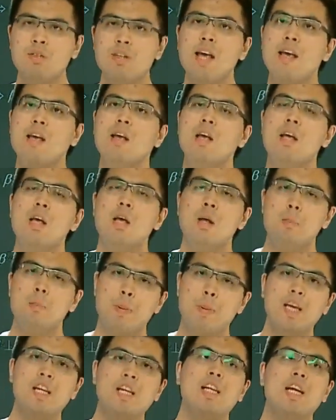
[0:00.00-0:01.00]
在
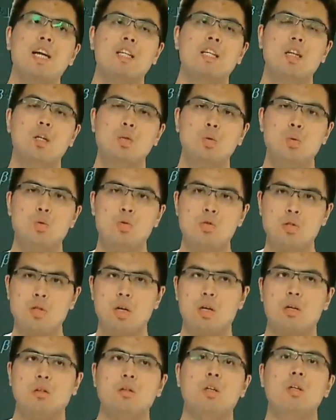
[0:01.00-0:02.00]
贝塔当中
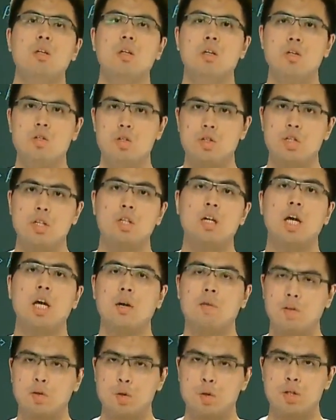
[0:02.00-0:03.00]
找到一条直线和阿
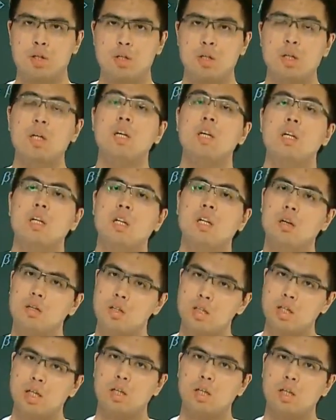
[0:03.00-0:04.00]
尔法垂直，然后
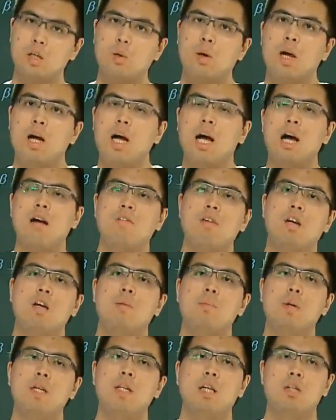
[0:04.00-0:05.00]
这样的话，阿尔法和
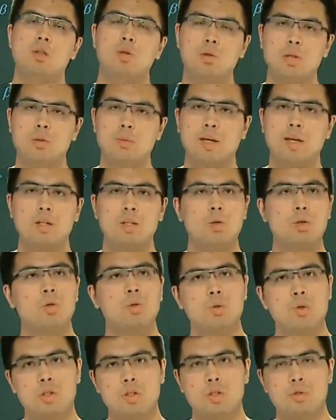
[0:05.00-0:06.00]
贝塔就会怎么？就会
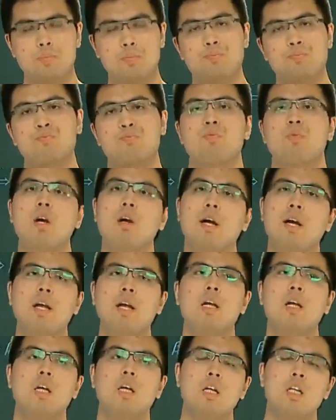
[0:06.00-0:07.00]
垂直。OK。
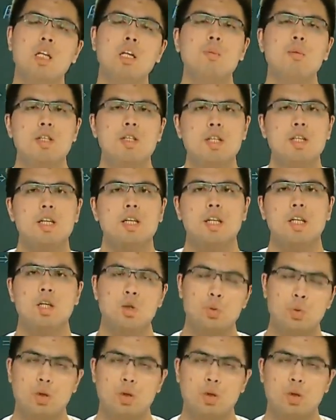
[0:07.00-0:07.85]
那么你也可以